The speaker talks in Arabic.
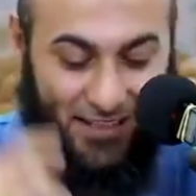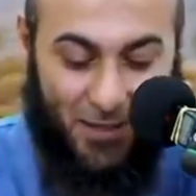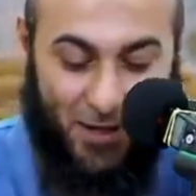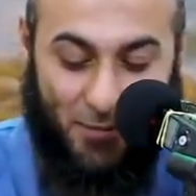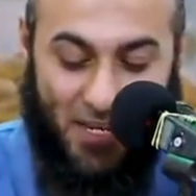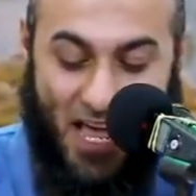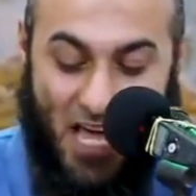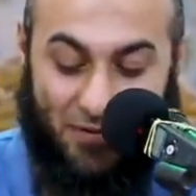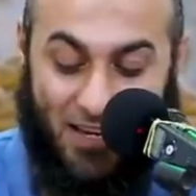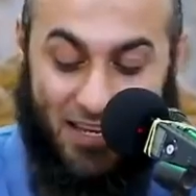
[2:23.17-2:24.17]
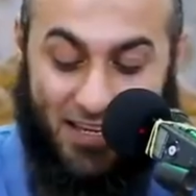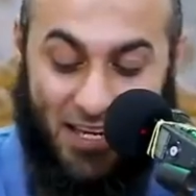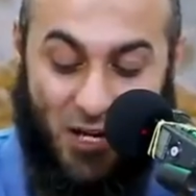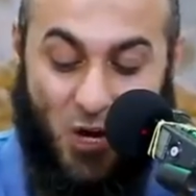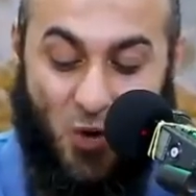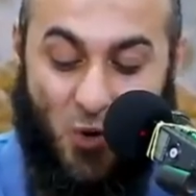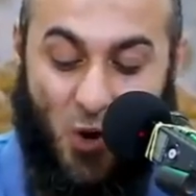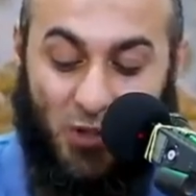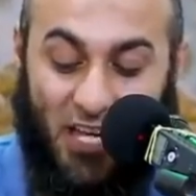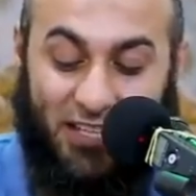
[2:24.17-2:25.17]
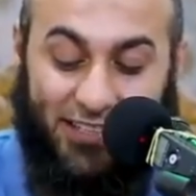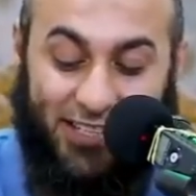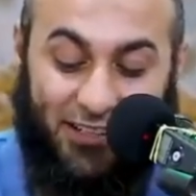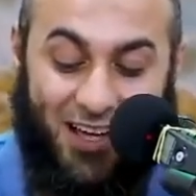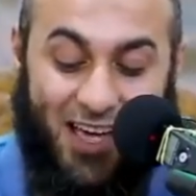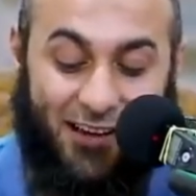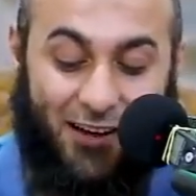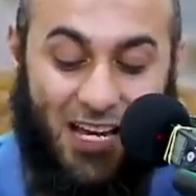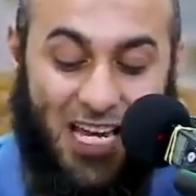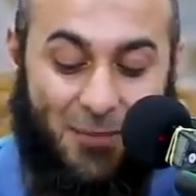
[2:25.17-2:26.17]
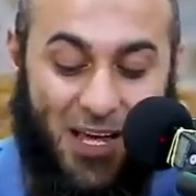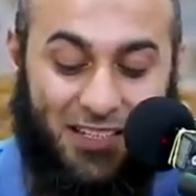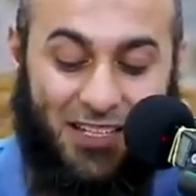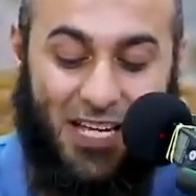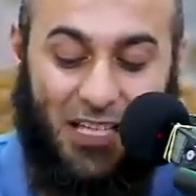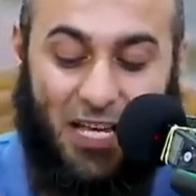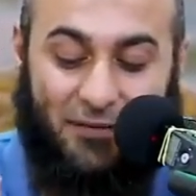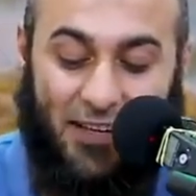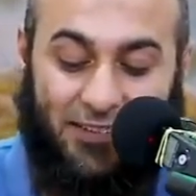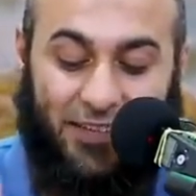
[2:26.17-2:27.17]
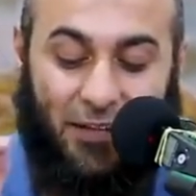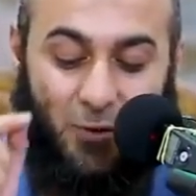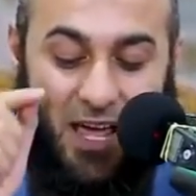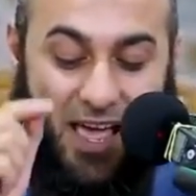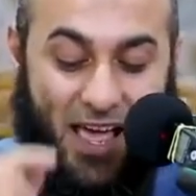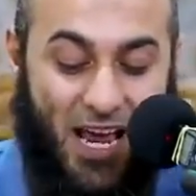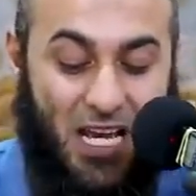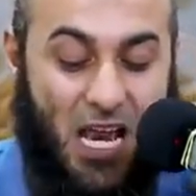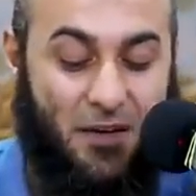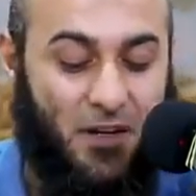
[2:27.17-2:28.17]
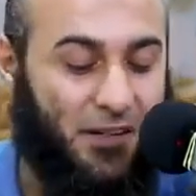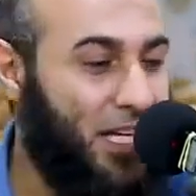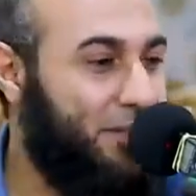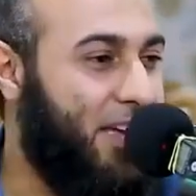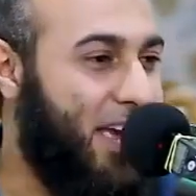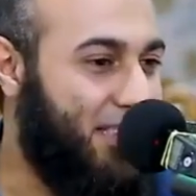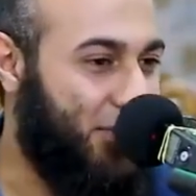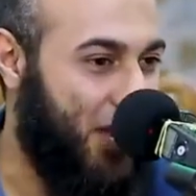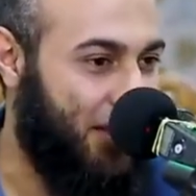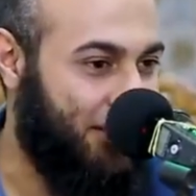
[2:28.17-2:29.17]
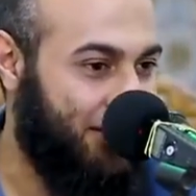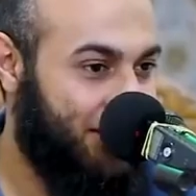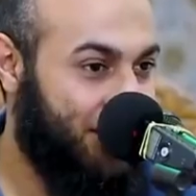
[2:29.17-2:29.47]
ان انت بقى من العارف قال لك ايه وهنا دقيقة قل من يتفطن لها إلا فقيه في هذا الشيء